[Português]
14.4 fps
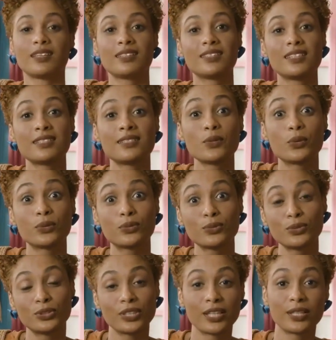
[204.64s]
e desse
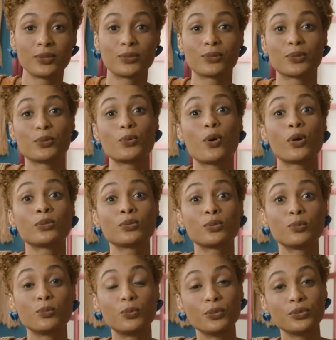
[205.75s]
outro jeito, que eu
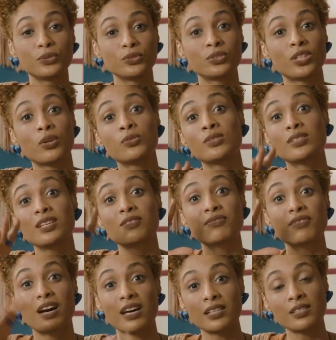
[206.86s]
gosto muito, já usei
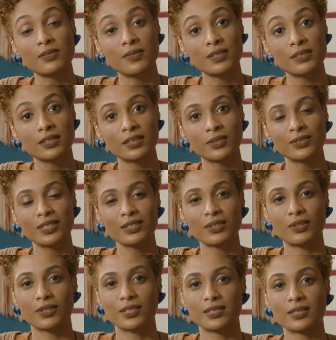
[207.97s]
várias vezes aqui no
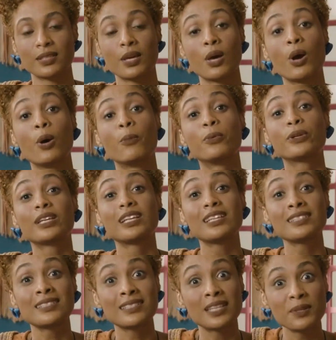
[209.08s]
Decores. Porque
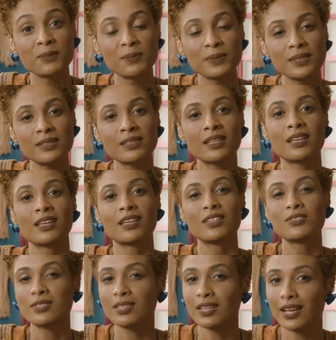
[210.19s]
ele é simples,
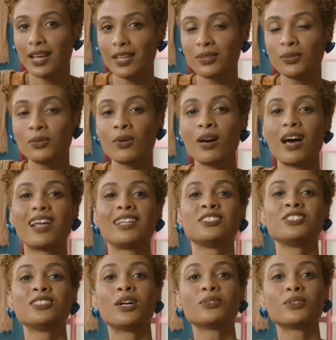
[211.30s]
discreto,
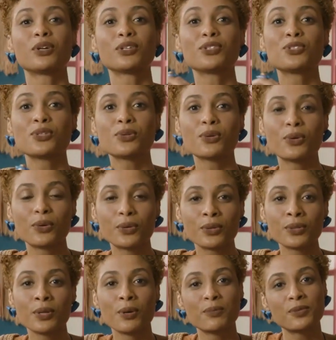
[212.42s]
além de dar um toque de
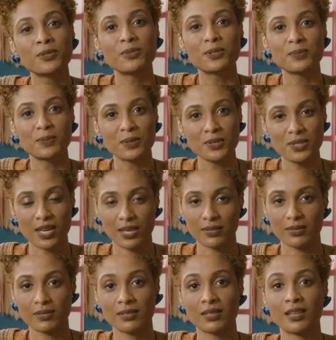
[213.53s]
cor para os meus
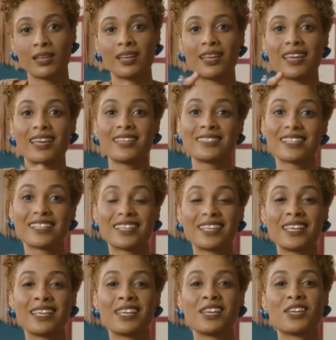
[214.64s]
projetos. Esse
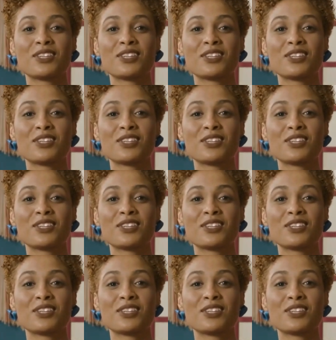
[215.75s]
aqui